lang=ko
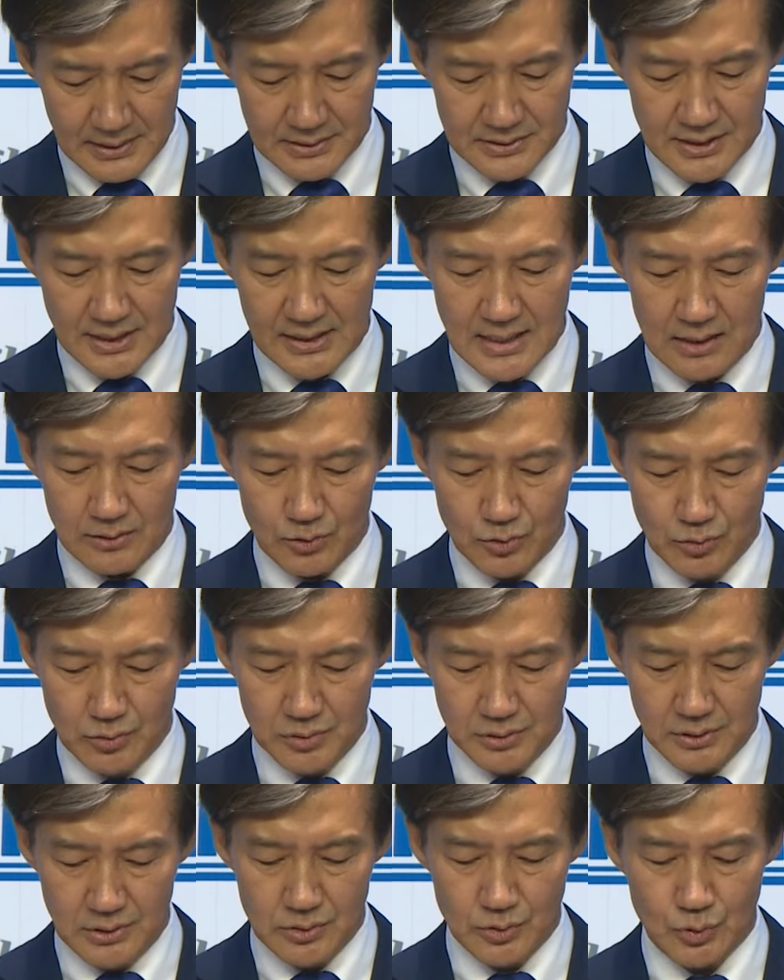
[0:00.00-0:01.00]
제가
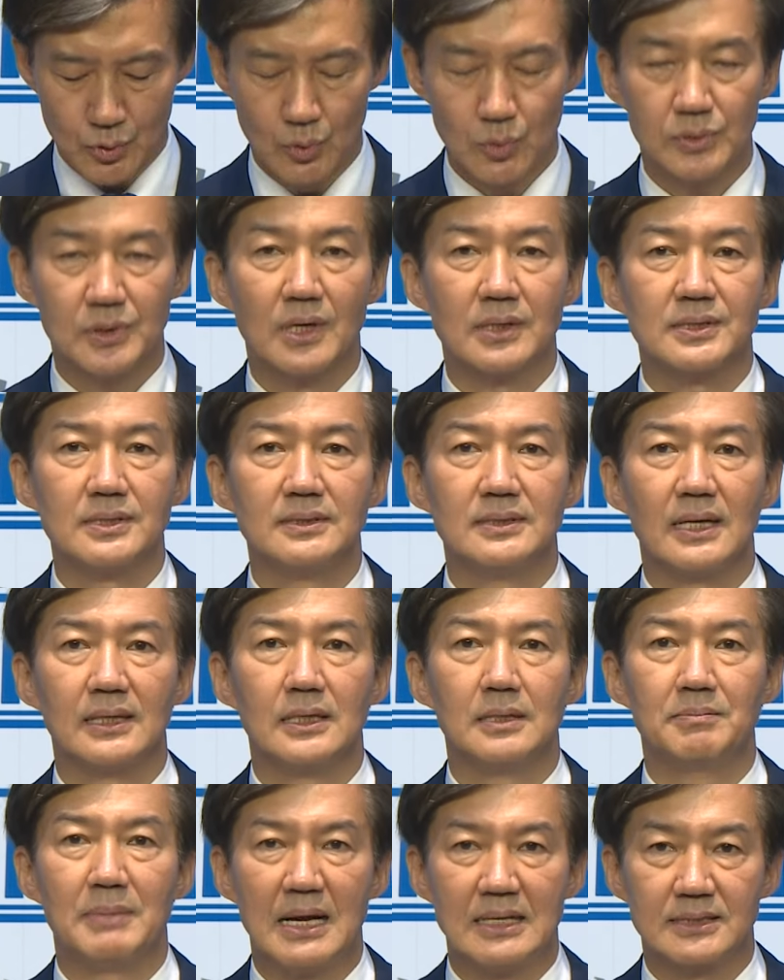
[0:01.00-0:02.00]
꿈꾸는
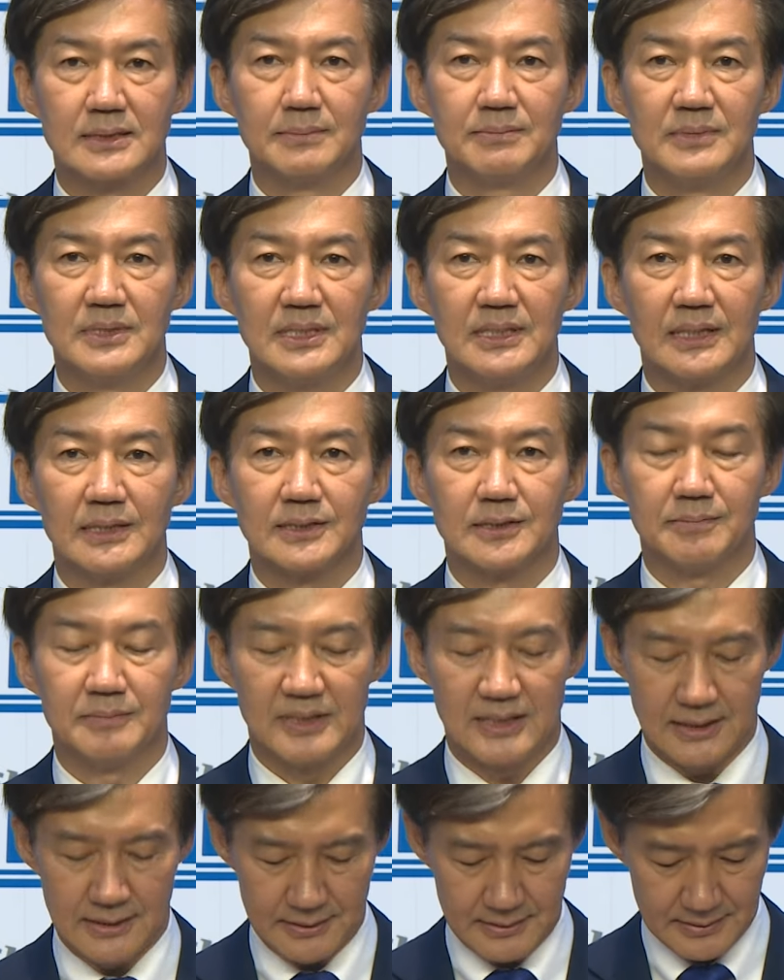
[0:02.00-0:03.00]
조국혁신당을
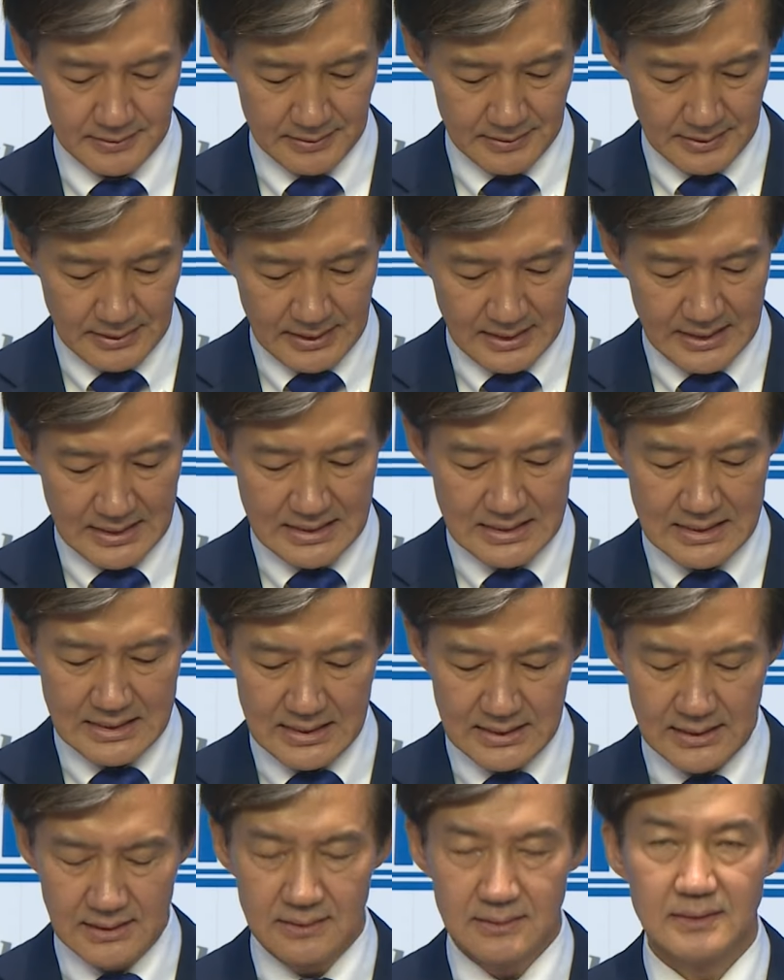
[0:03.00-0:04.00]
말씀드리겠습니다.
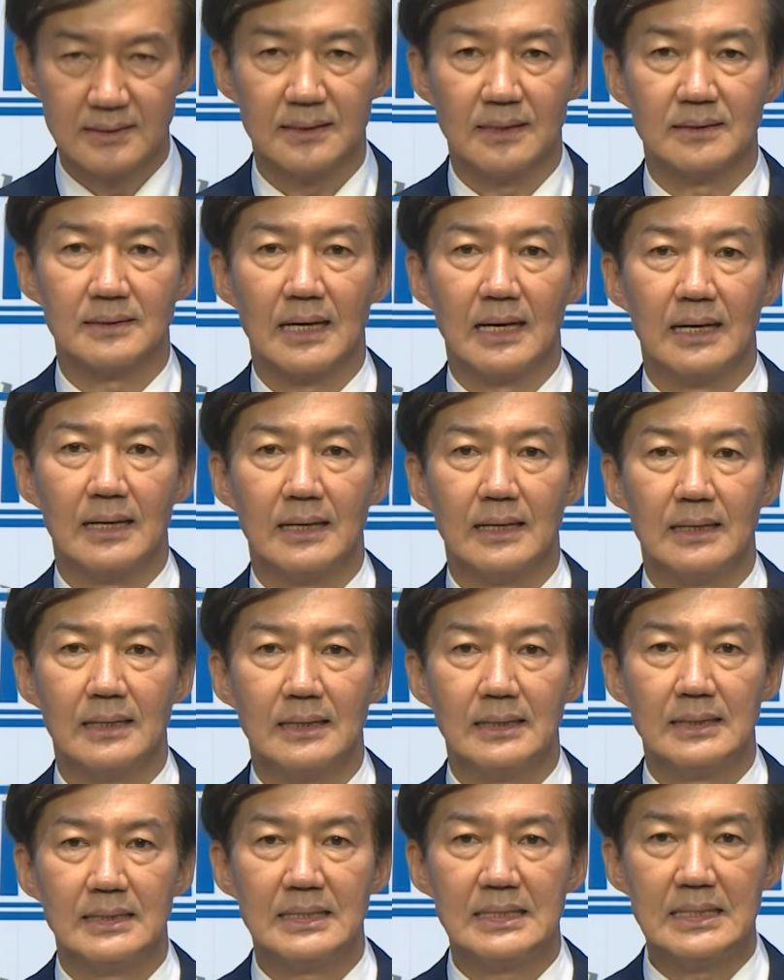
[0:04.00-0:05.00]
이기는 정당,
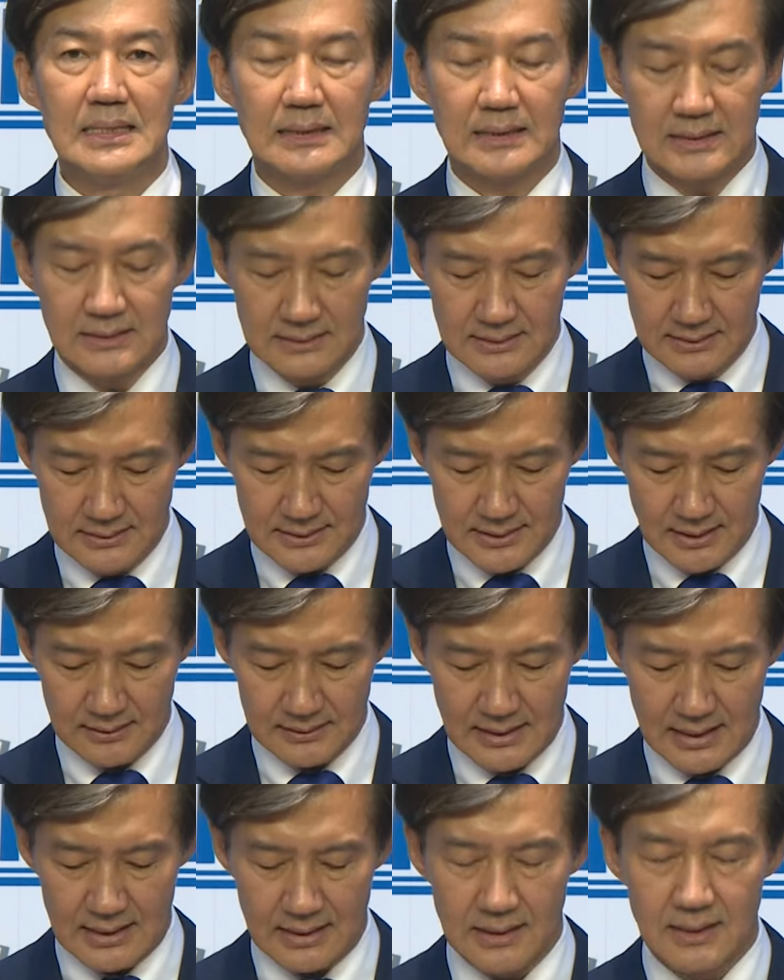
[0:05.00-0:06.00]
이끄는
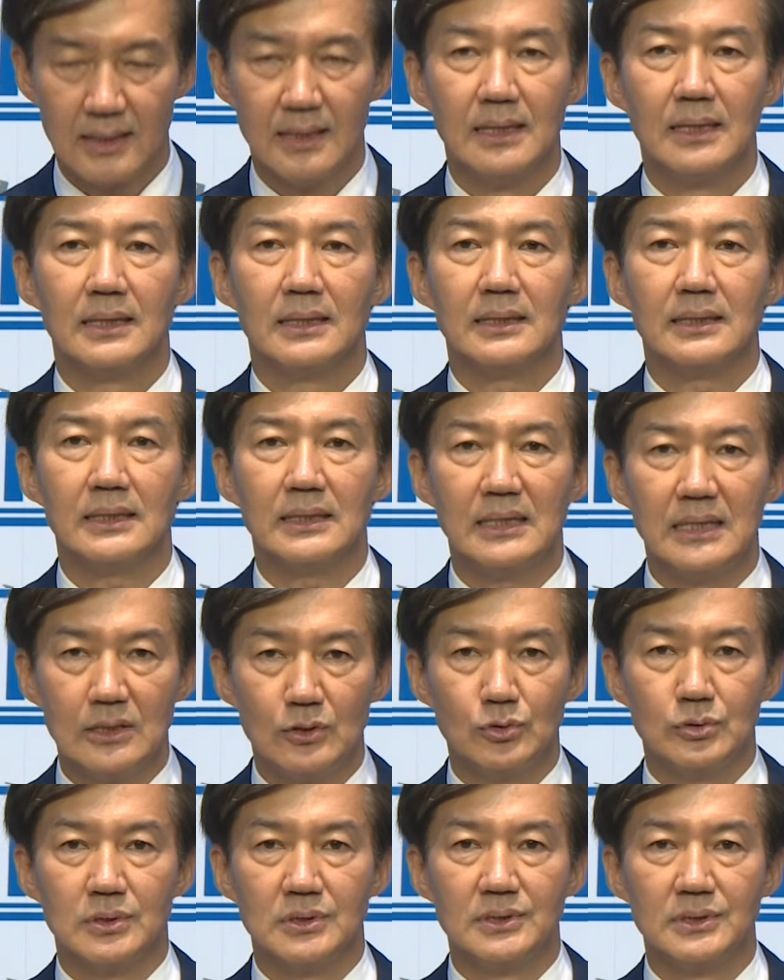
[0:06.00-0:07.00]
정당,
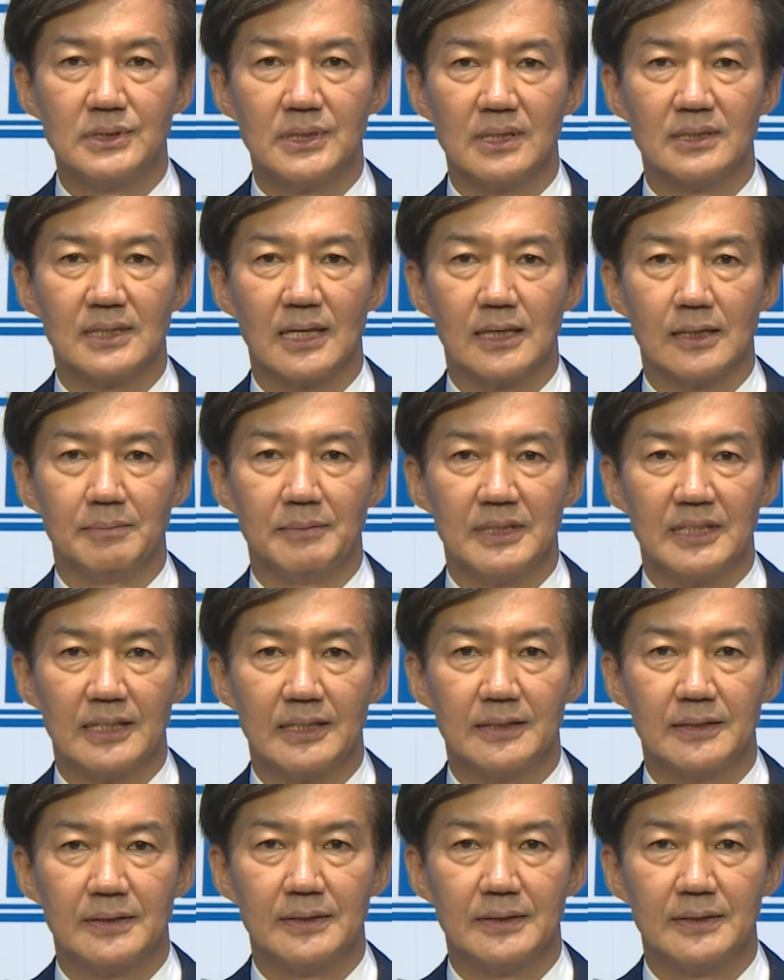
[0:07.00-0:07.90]
이루는 정당입니다.